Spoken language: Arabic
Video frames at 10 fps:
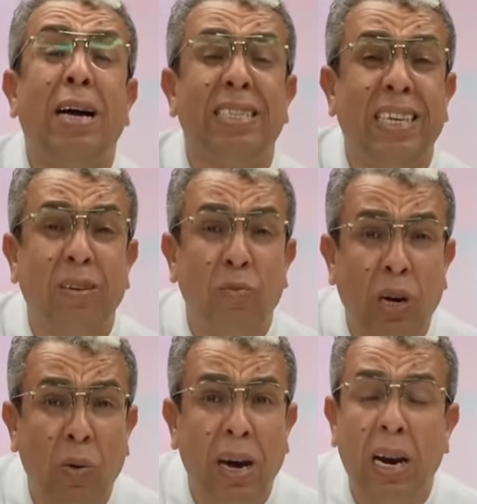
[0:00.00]

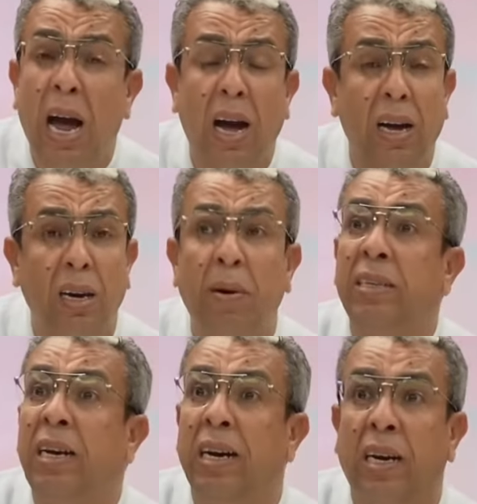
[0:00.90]
بالحبس النافذ
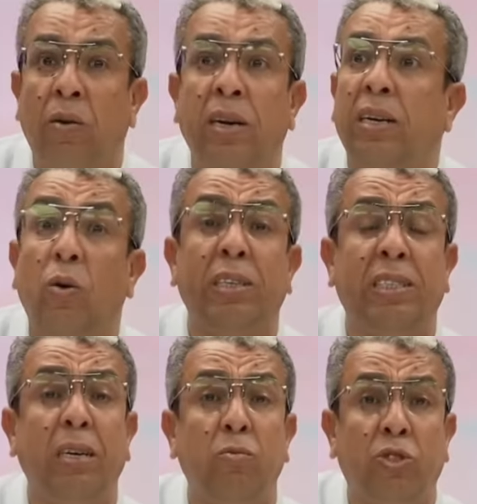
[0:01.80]
لسنة ونصف
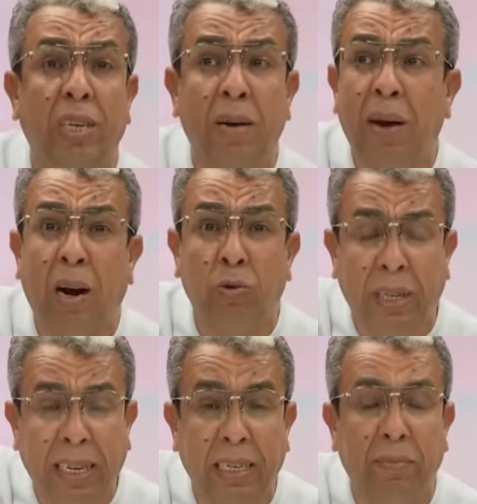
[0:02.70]
وتعويض مادي
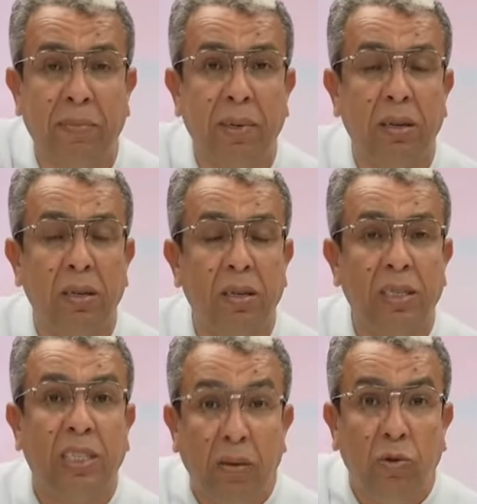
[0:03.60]
150 مليون سنتيم